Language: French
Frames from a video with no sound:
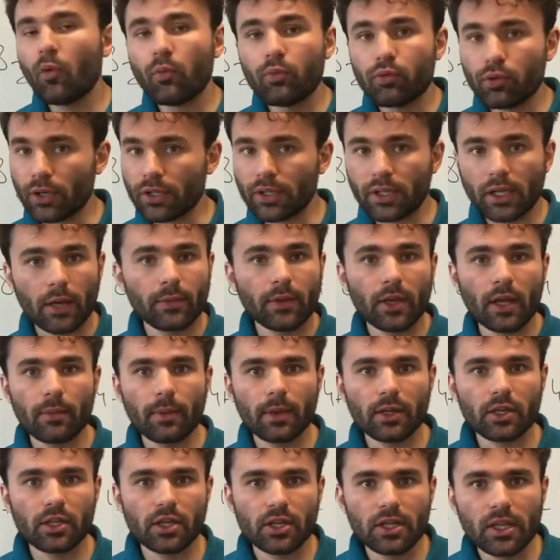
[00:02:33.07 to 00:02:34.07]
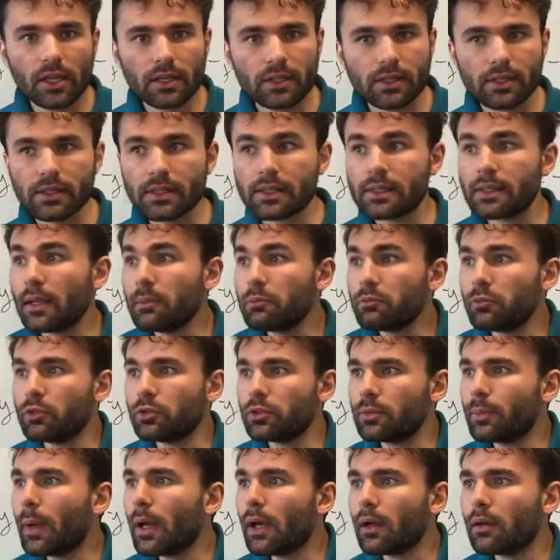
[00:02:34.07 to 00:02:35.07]
On pourrait très bien imaginer un système de,
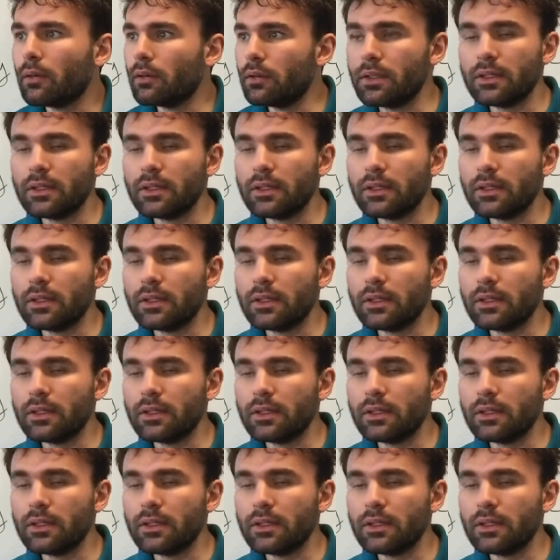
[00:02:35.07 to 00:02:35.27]
je sais pas,